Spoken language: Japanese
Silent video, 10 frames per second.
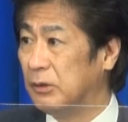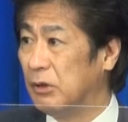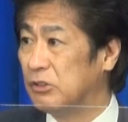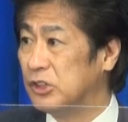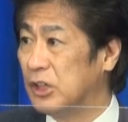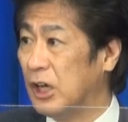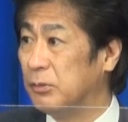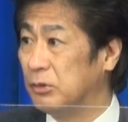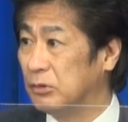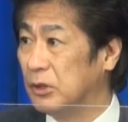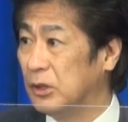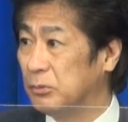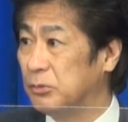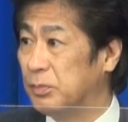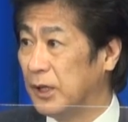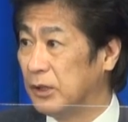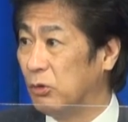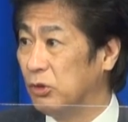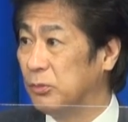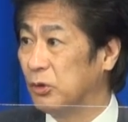ワクチン配分分配
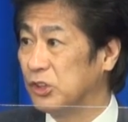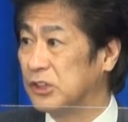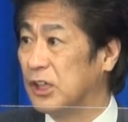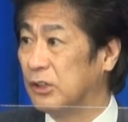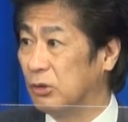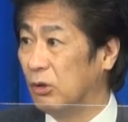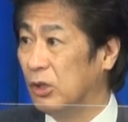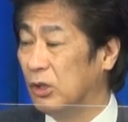こういうものをしっかりと